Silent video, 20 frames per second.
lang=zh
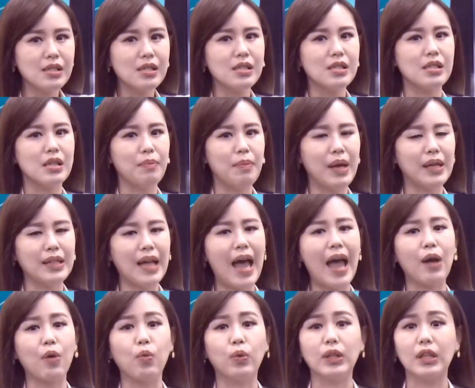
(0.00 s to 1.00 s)
此被
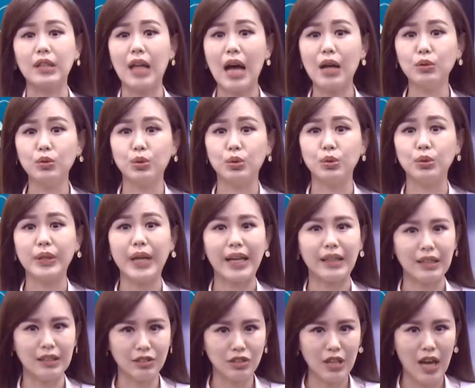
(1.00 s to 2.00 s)
泰国的当局给
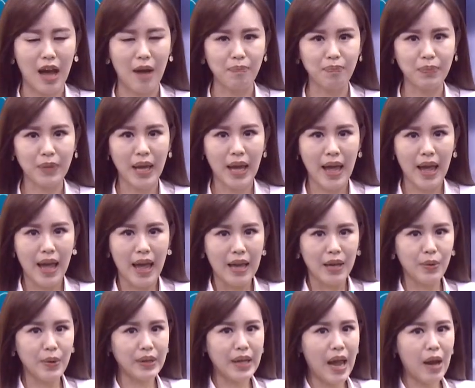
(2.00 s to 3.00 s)
盯上，
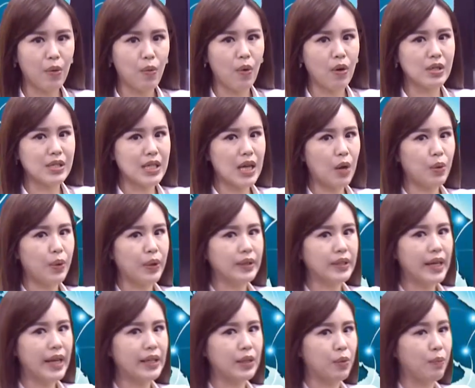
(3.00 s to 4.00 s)
因为泰国校园
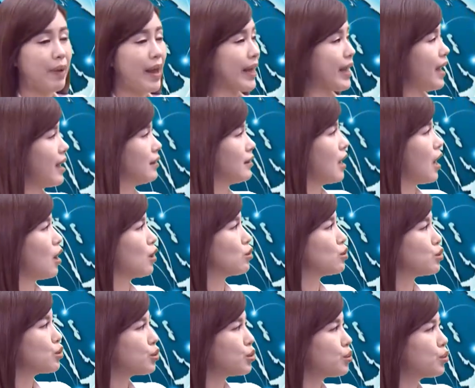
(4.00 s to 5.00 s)
电影我们来看到《
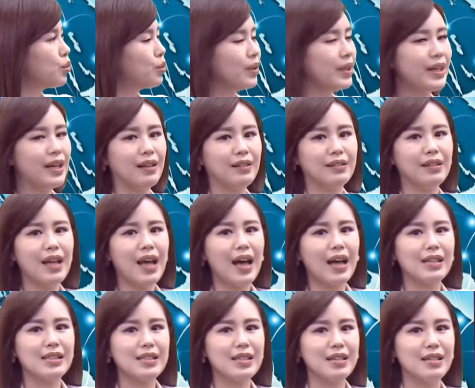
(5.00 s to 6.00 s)
初恋
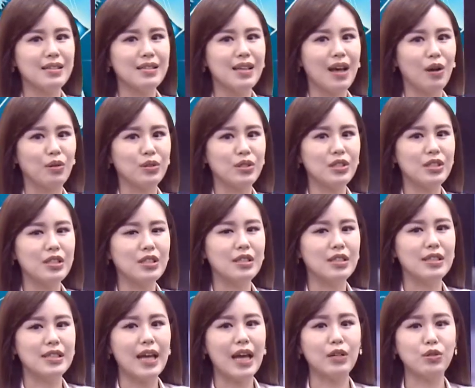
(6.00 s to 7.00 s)
那件小
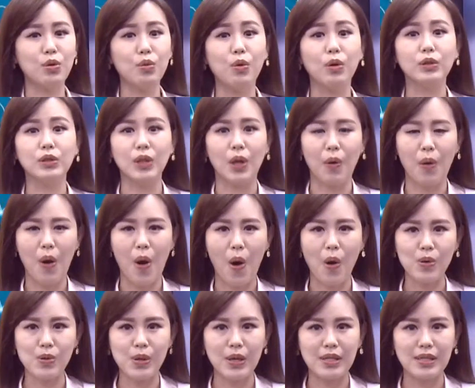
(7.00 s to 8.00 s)
事》在中国走
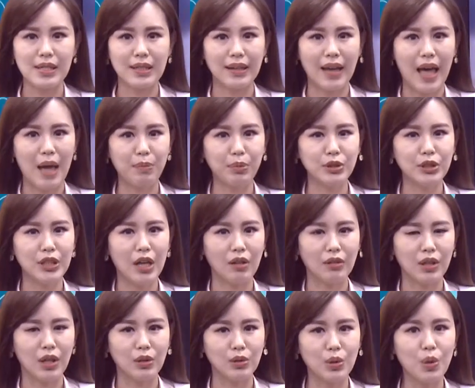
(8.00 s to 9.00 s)
红，所以近来不少
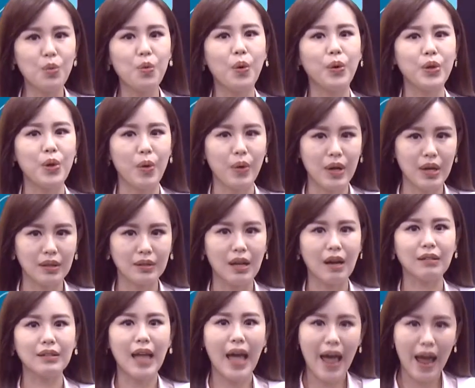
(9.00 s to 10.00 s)
的中国游客
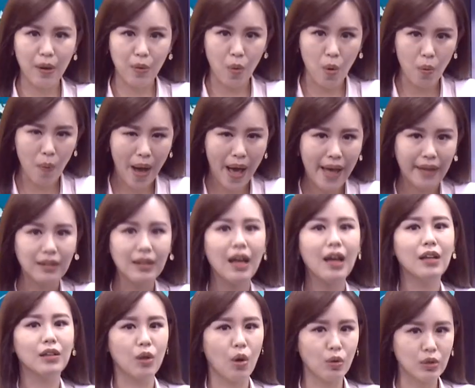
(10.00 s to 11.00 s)
到泰国玩，
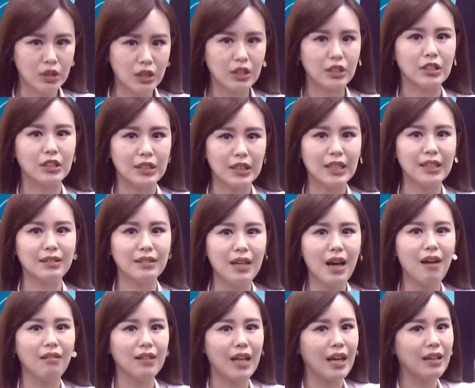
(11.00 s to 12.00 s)
都指定
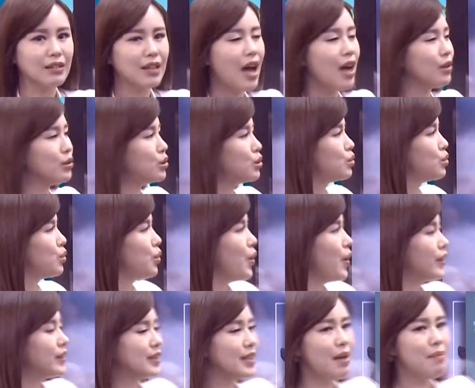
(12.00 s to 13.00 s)
要来当
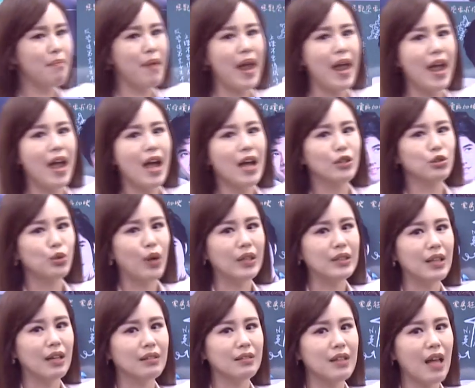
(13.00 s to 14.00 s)
学生妹，
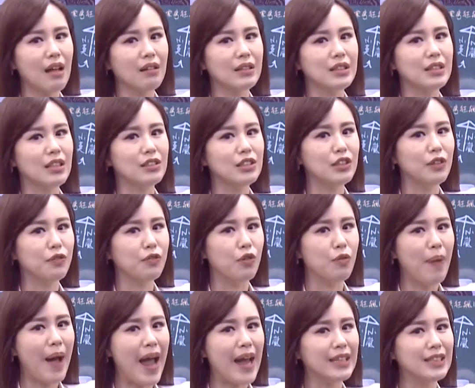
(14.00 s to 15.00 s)
穿上当地的制服
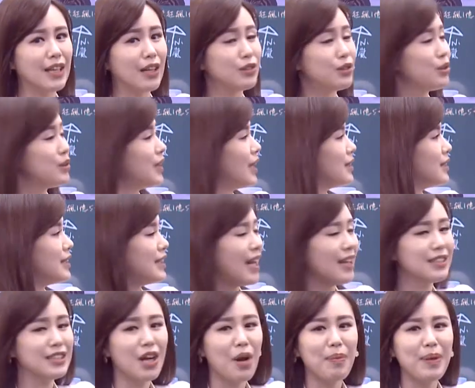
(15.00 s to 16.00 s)
拍照，就像是这
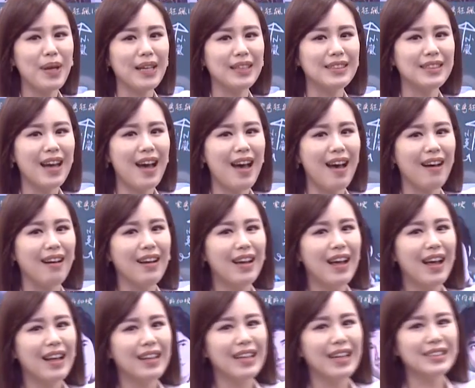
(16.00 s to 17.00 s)
张照片一样。
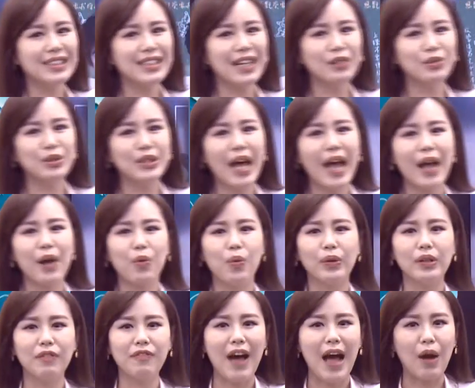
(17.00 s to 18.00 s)
但是根据泰
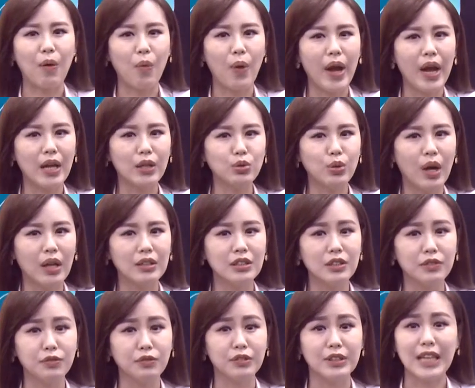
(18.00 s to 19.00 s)
国的法规，穿
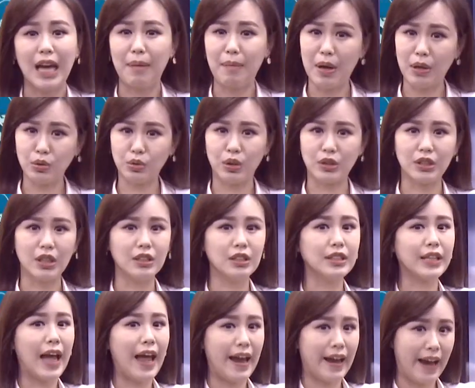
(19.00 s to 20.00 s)
制服假冒学生
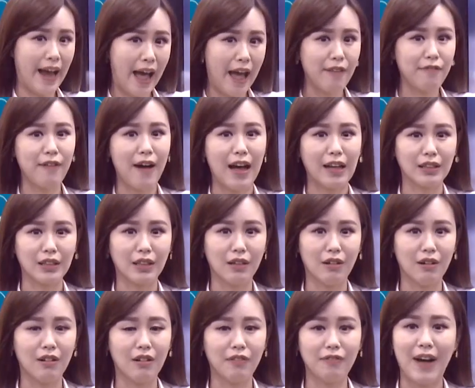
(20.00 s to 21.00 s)
是可以开罚的
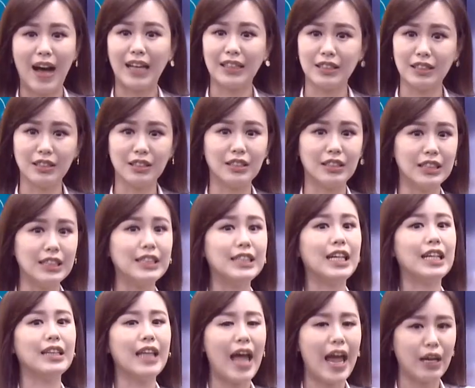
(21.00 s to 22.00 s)
哦，罚金是一
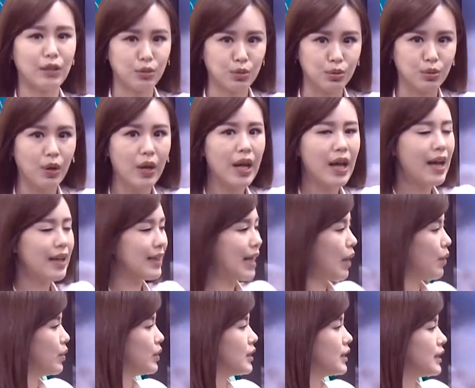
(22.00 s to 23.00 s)
千泰铢，
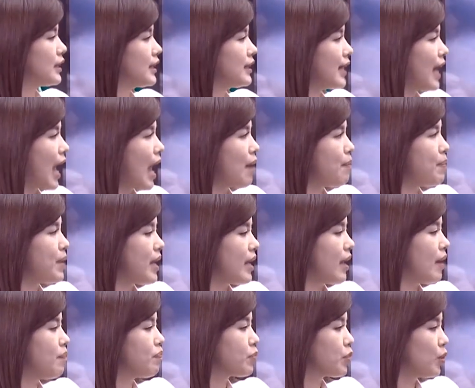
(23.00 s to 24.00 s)
大约是新台
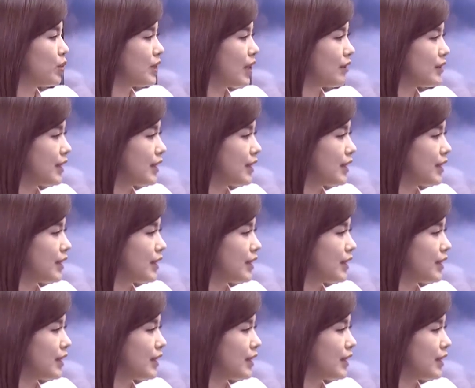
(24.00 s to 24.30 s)
币多少